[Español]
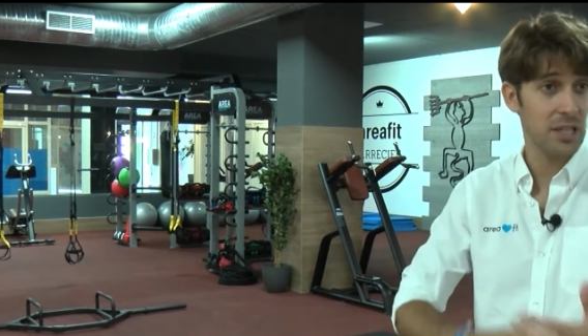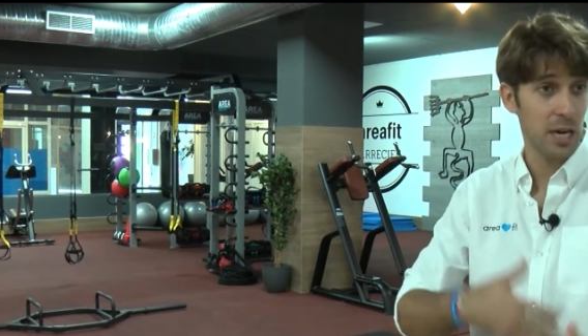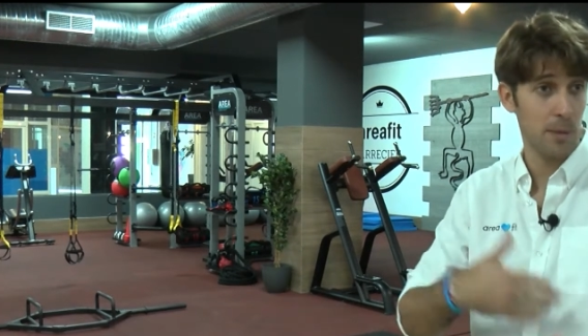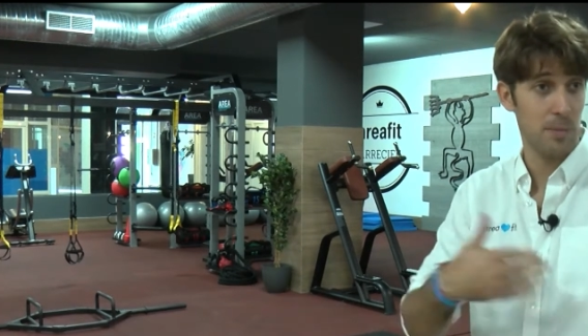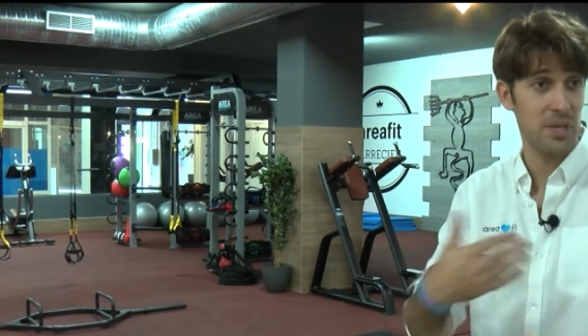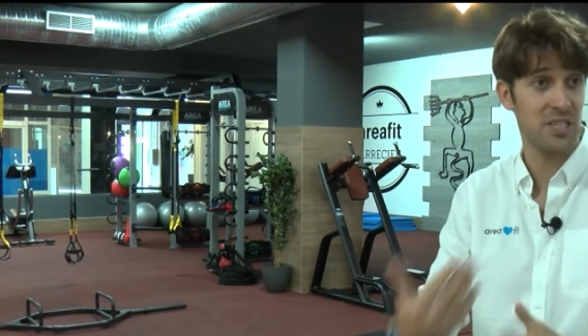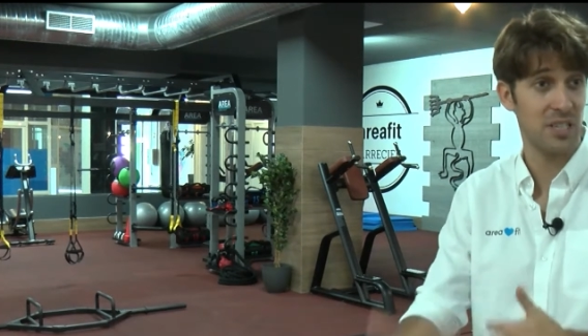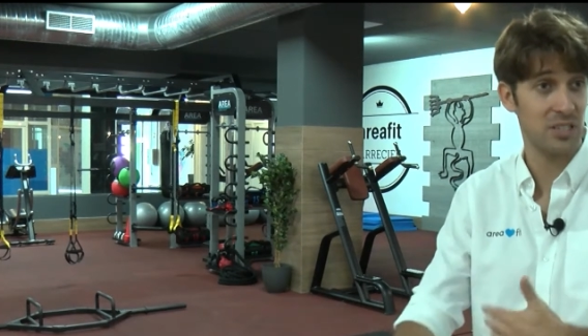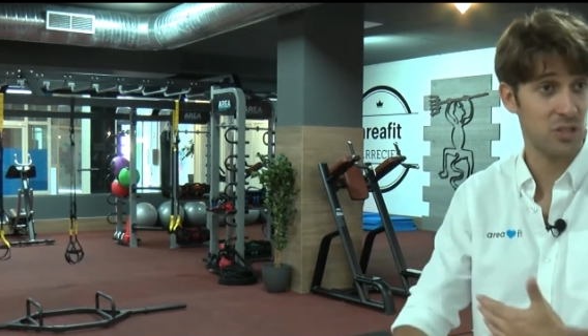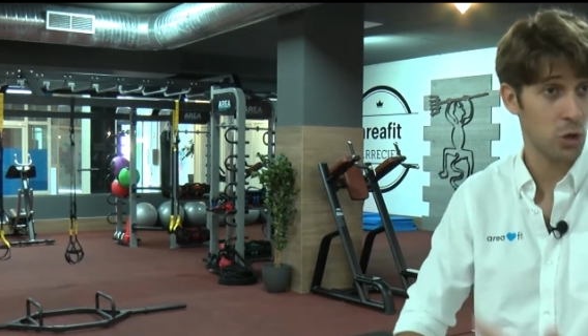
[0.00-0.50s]

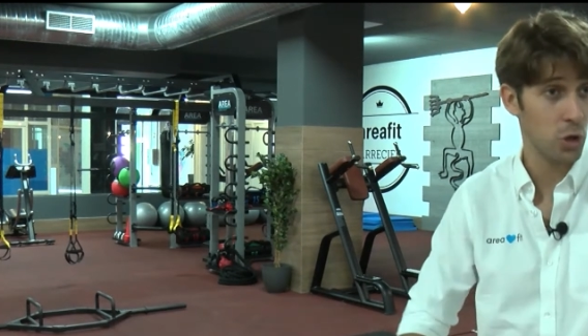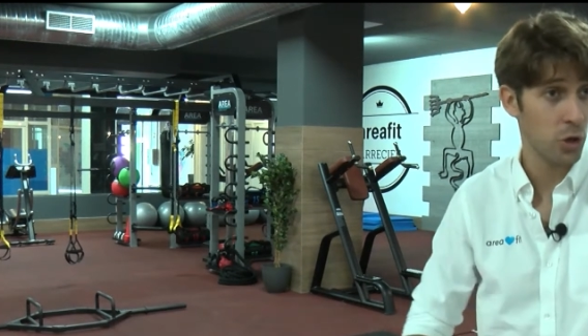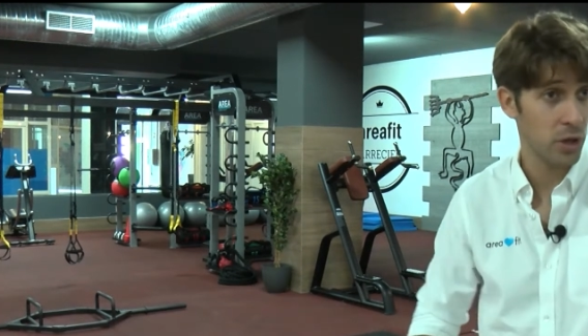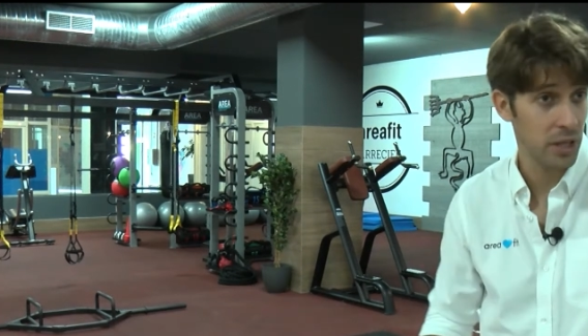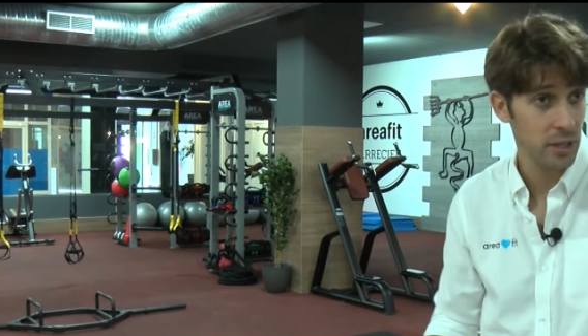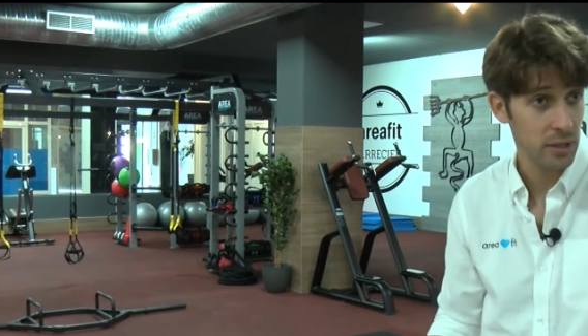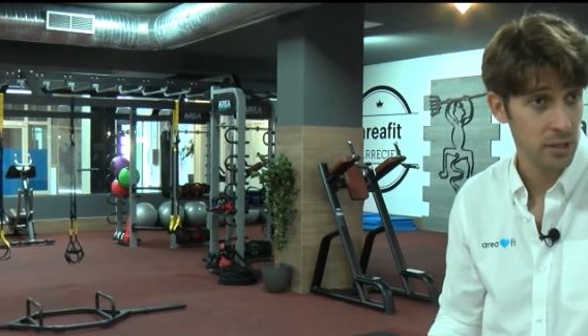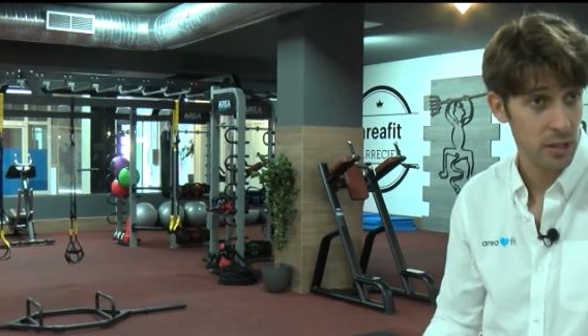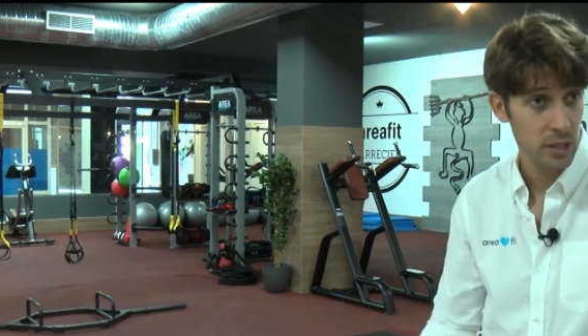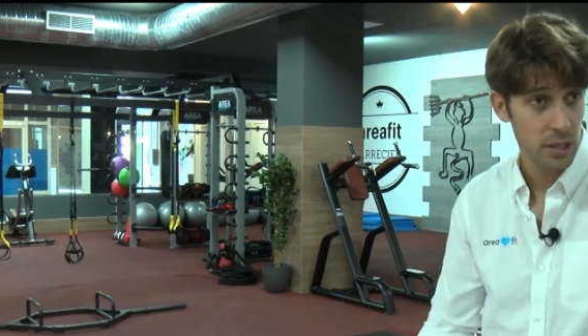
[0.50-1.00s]

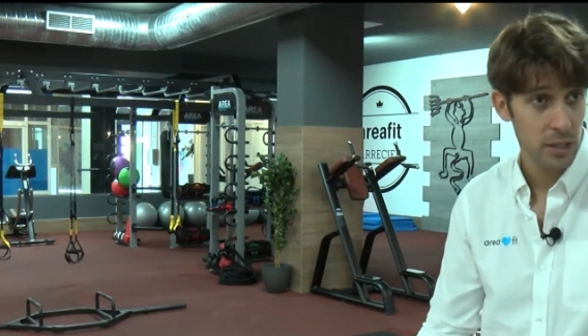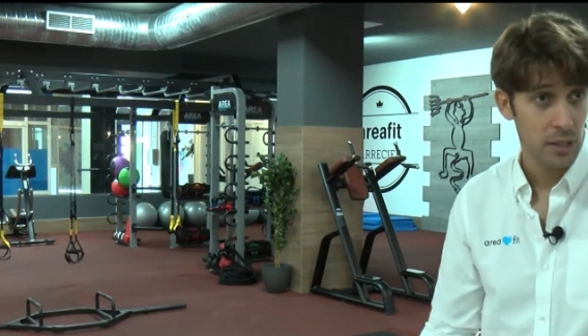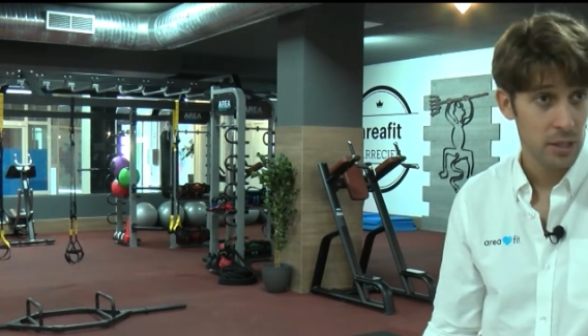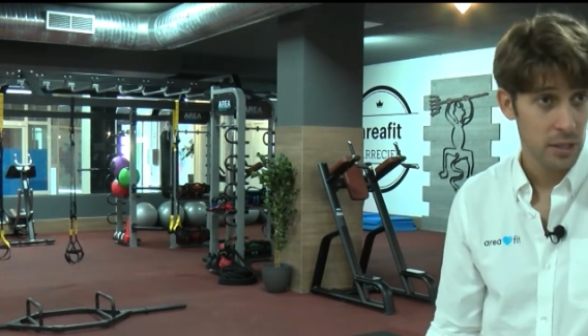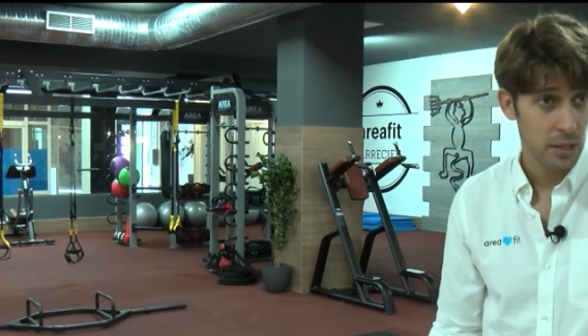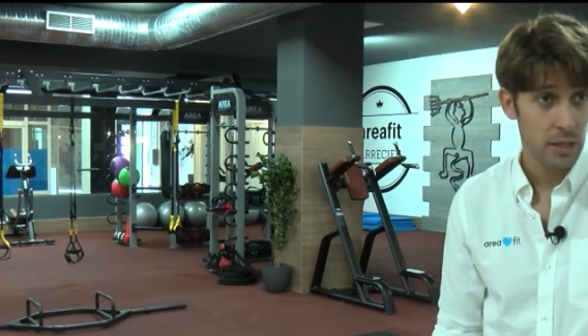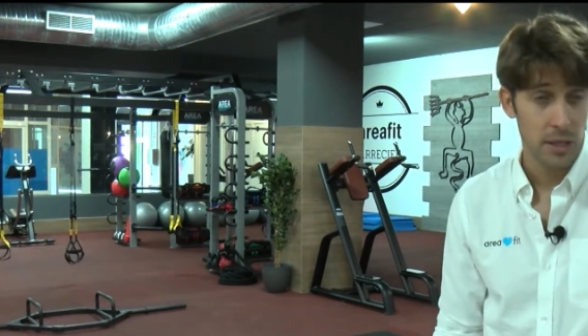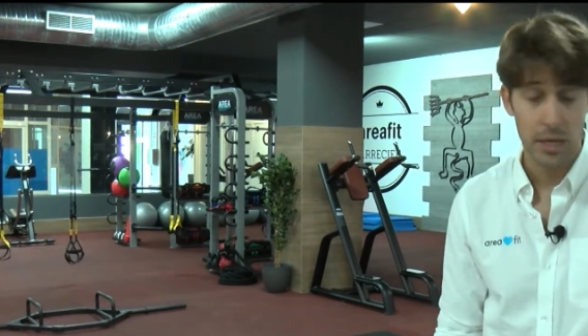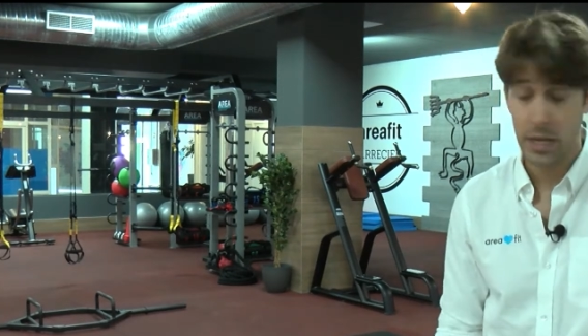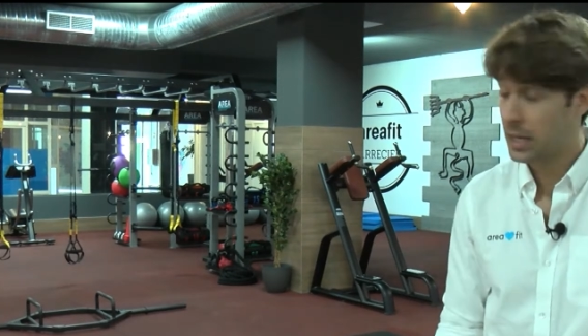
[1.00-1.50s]
dinamizaciones
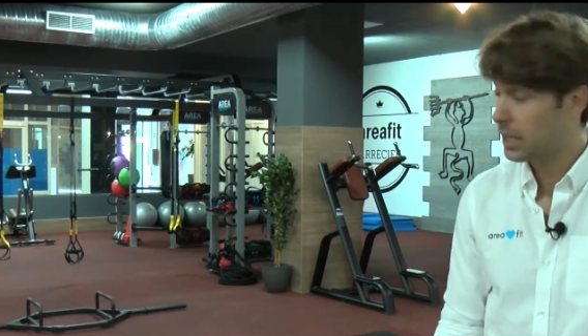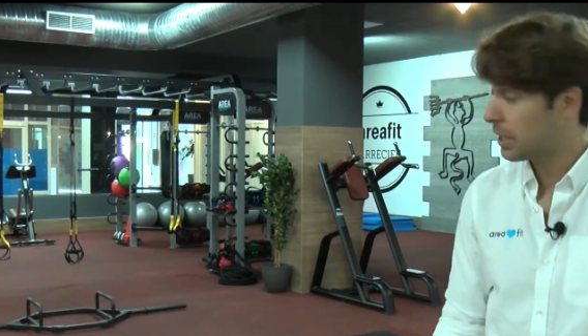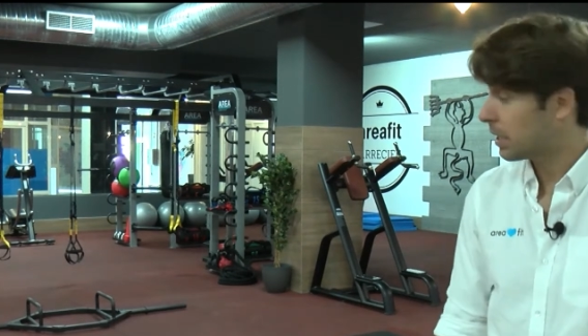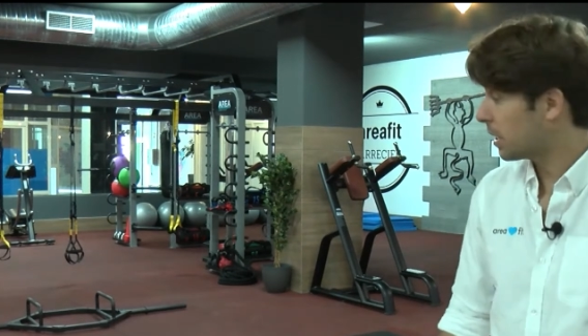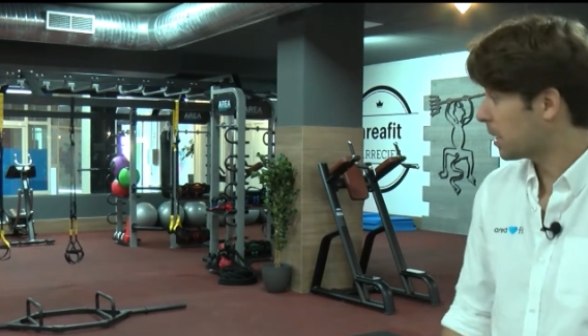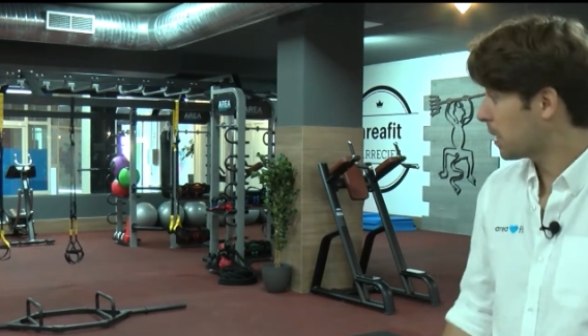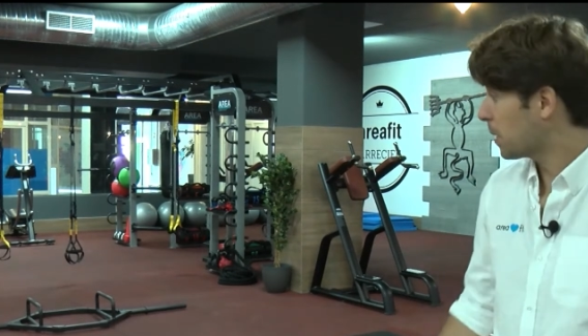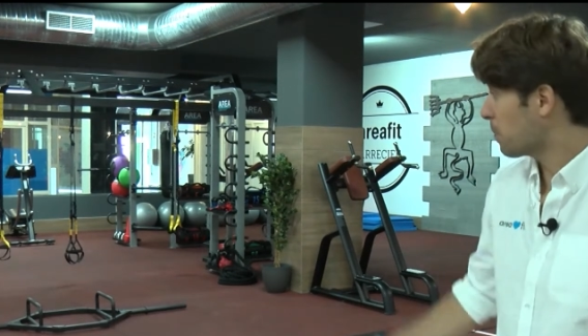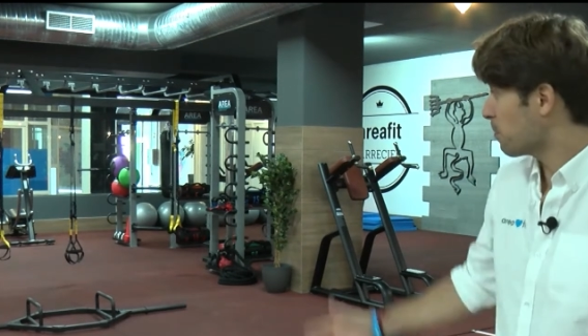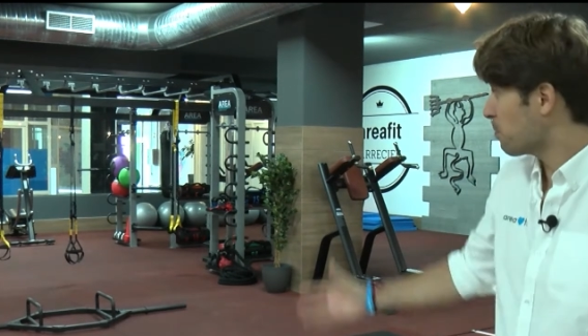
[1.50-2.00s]

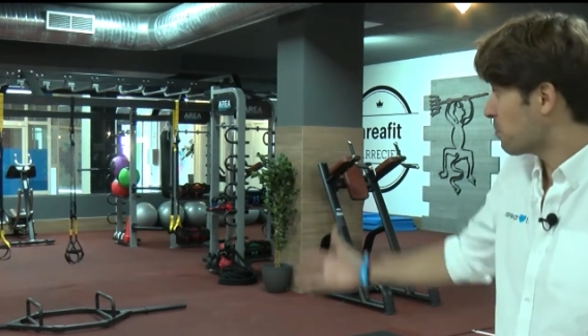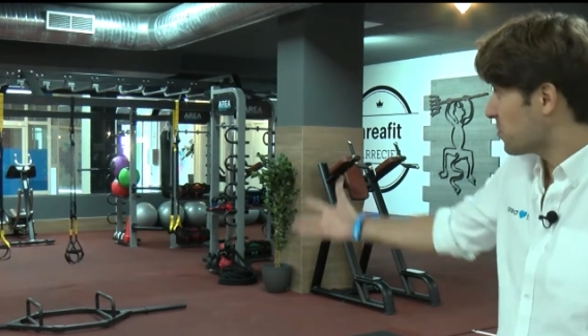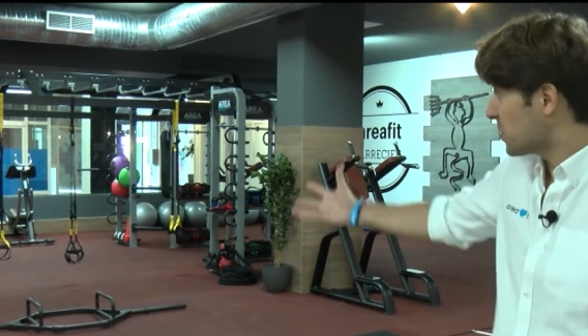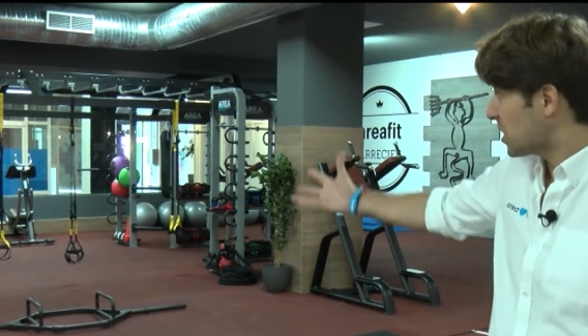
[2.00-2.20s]
eh,